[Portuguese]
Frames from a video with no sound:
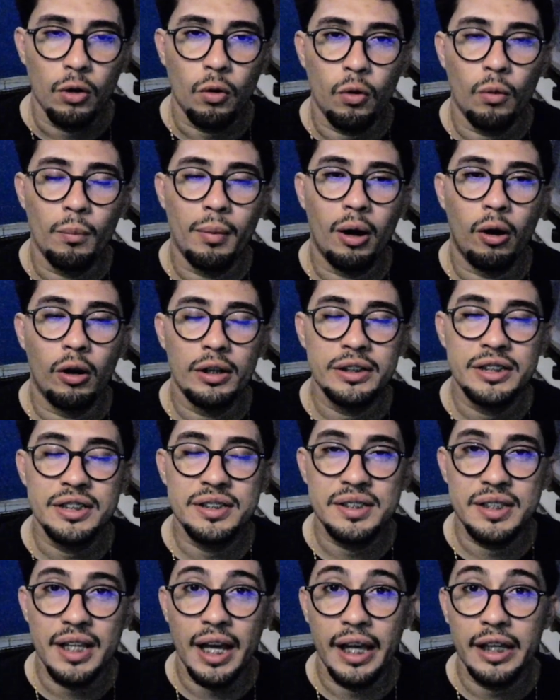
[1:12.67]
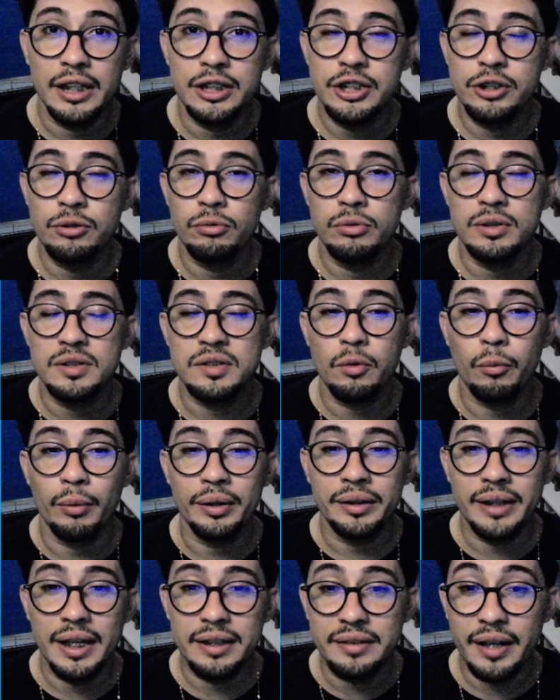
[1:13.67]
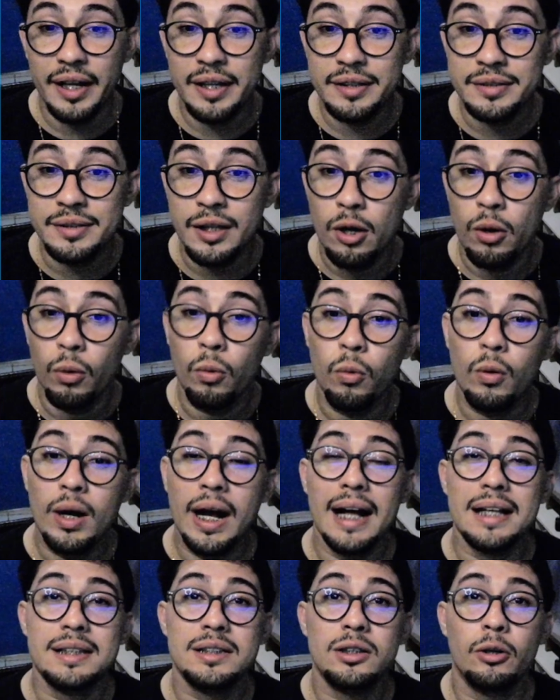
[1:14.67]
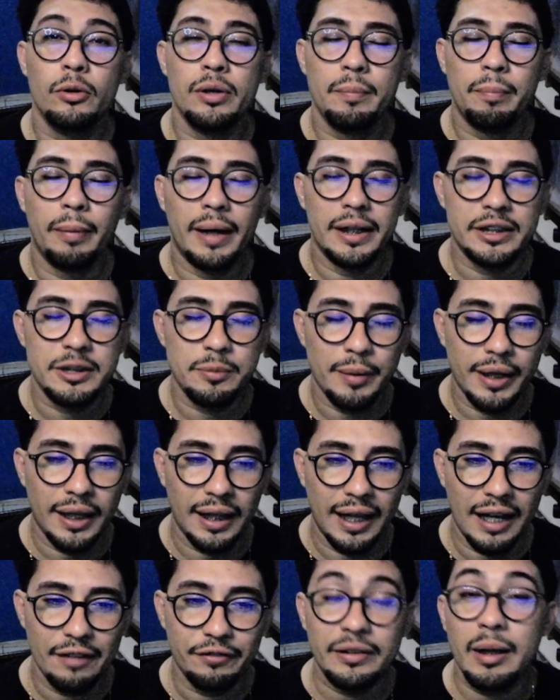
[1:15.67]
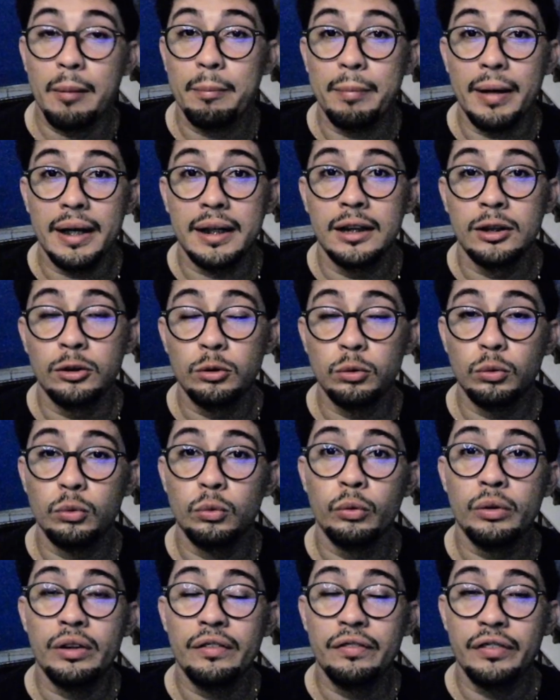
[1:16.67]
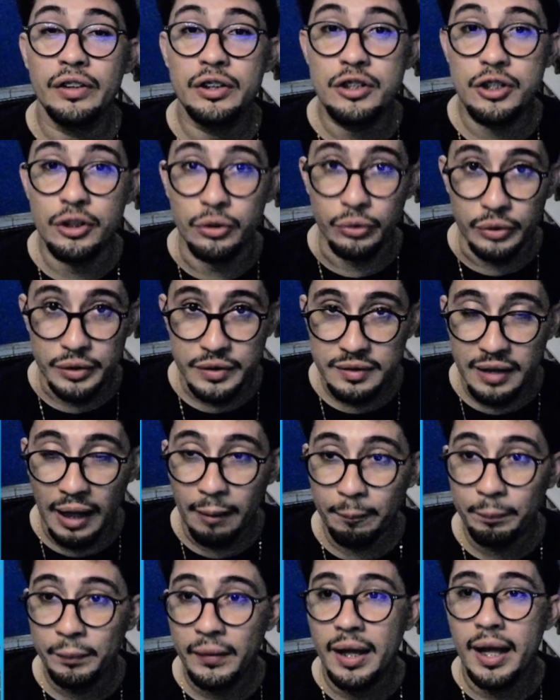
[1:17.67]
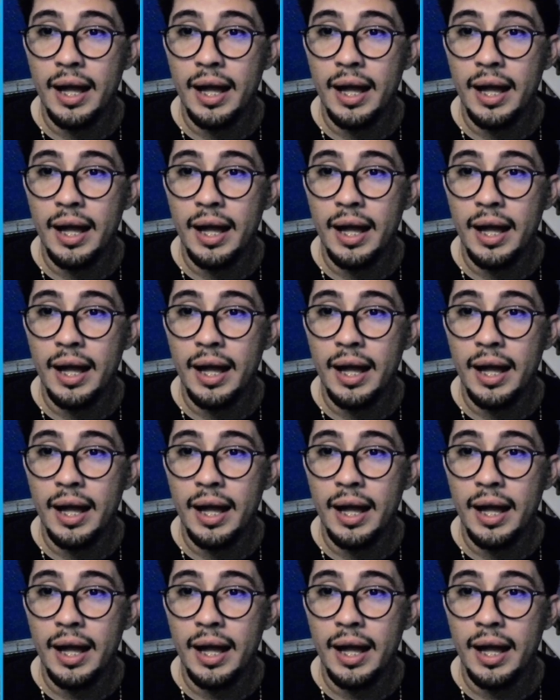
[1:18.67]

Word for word: Com uma oddzinha aí de 1,53, o Casa ou empate pré-live tá pagando 1,22, tá?